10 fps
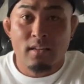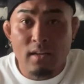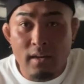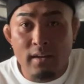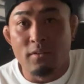
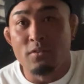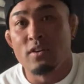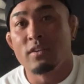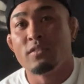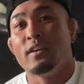はい、こんにち
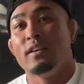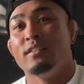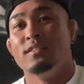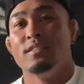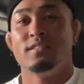は、キ
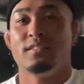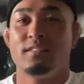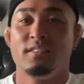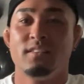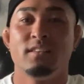で
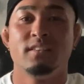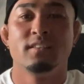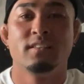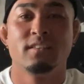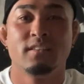す。こ
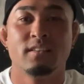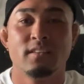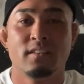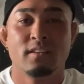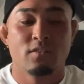
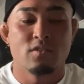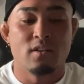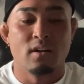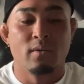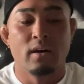ち
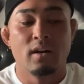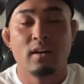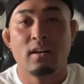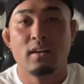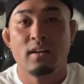らは、
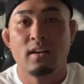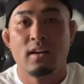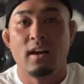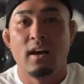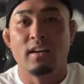
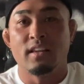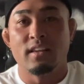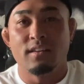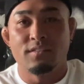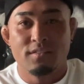兄貴
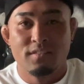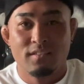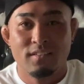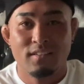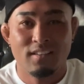です。
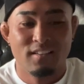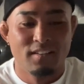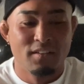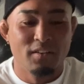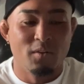
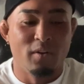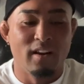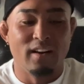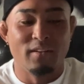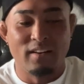
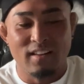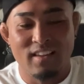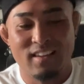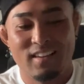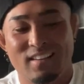ゴリラの兄
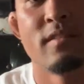貴。